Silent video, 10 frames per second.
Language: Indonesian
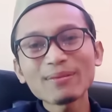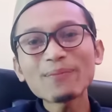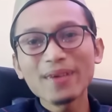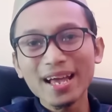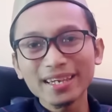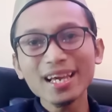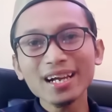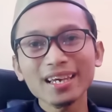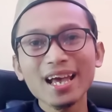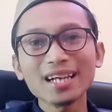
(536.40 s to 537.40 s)
Kenapa
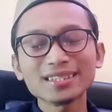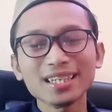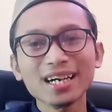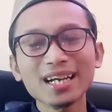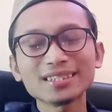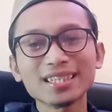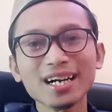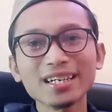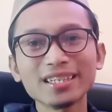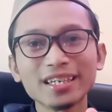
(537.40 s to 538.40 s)
banyak ya
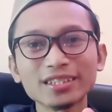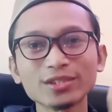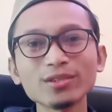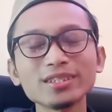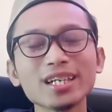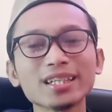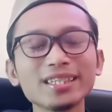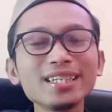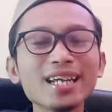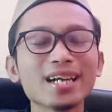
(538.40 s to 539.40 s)
ajaran-ajaran Yesus yang
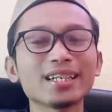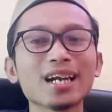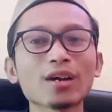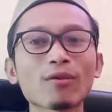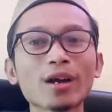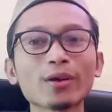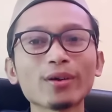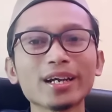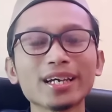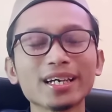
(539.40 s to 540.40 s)
tidak dilakukan
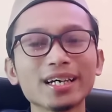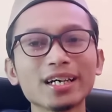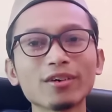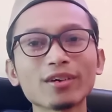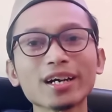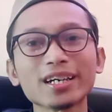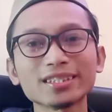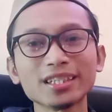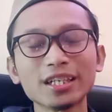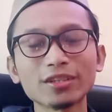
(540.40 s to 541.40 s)
oleh uh, orang
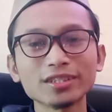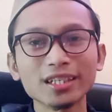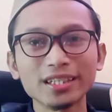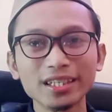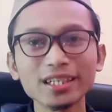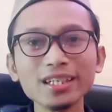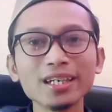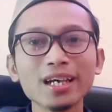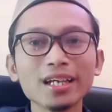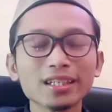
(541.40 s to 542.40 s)
Kristen itu sendiri